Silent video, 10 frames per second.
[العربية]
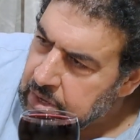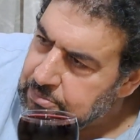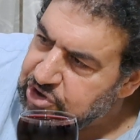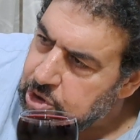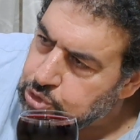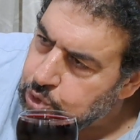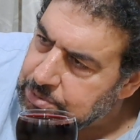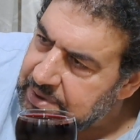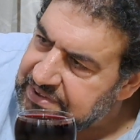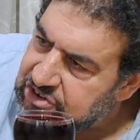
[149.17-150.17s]
مش انا قلت لكم
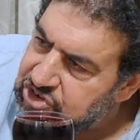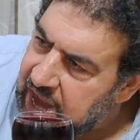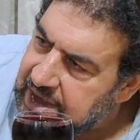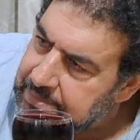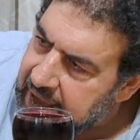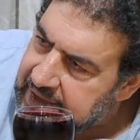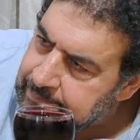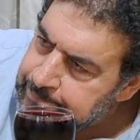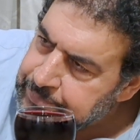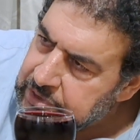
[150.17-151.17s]
تبقى زي الجي اهي اهي
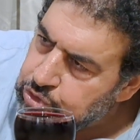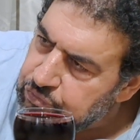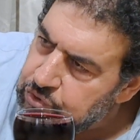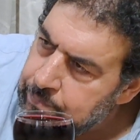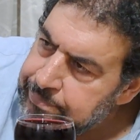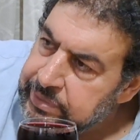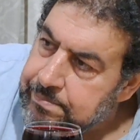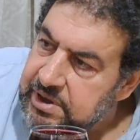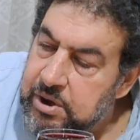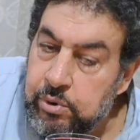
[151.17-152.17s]
شوفوا
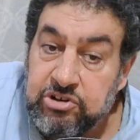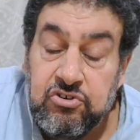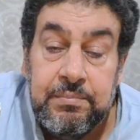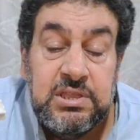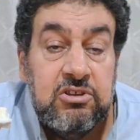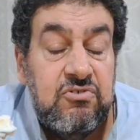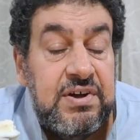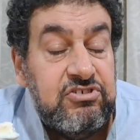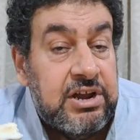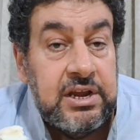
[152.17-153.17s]
من لو ما
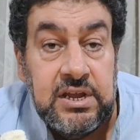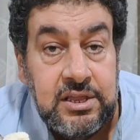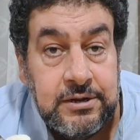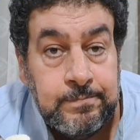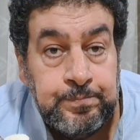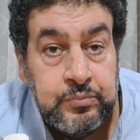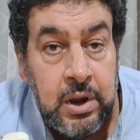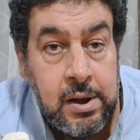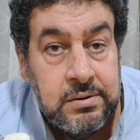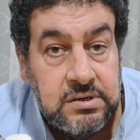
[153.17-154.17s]
تنشفهاش عن كده
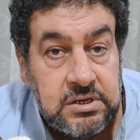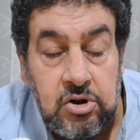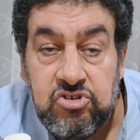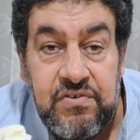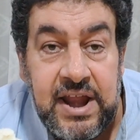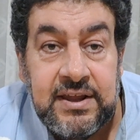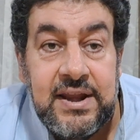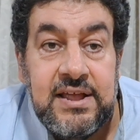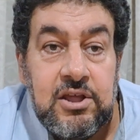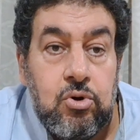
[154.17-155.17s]
تنشفها عن
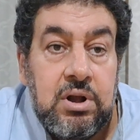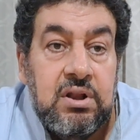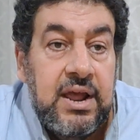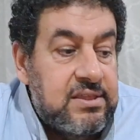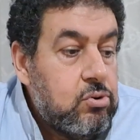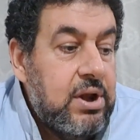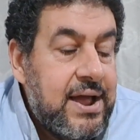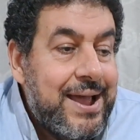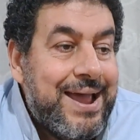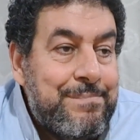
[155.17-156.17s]
كده هتاكل هتاكل
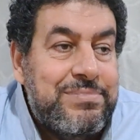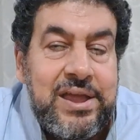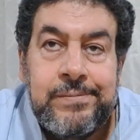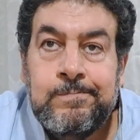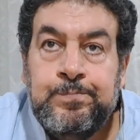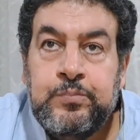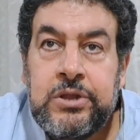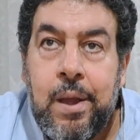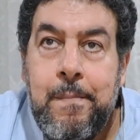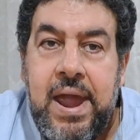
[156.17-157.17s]
حاجه جامده
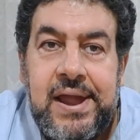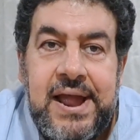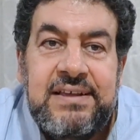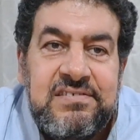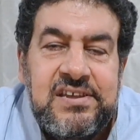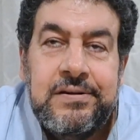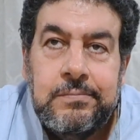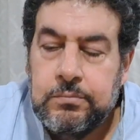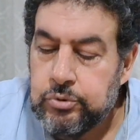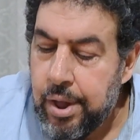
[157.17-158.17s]
قاسيه
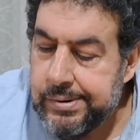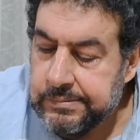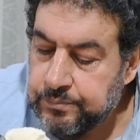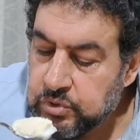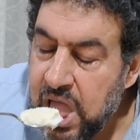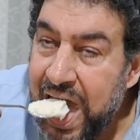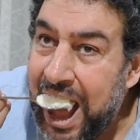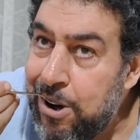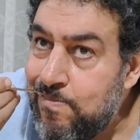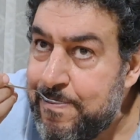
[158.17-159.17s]
يعني لو النشا مقدارها
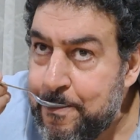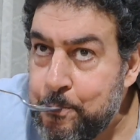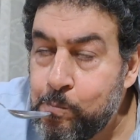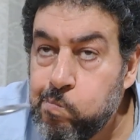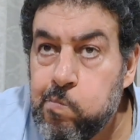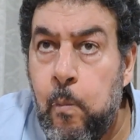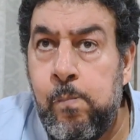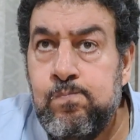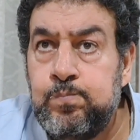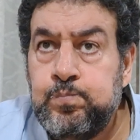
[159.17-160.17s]
مش مظبوط
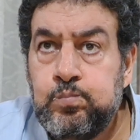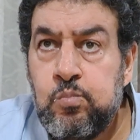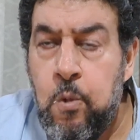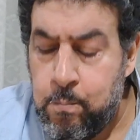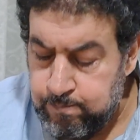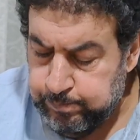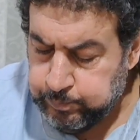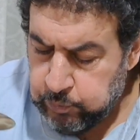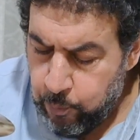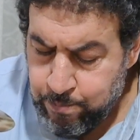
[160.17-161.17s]

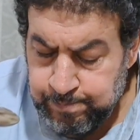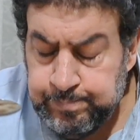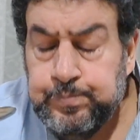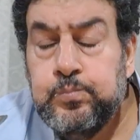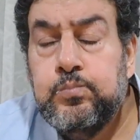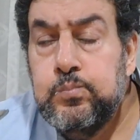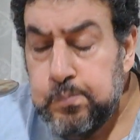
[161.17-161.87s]
هتبقى تجمد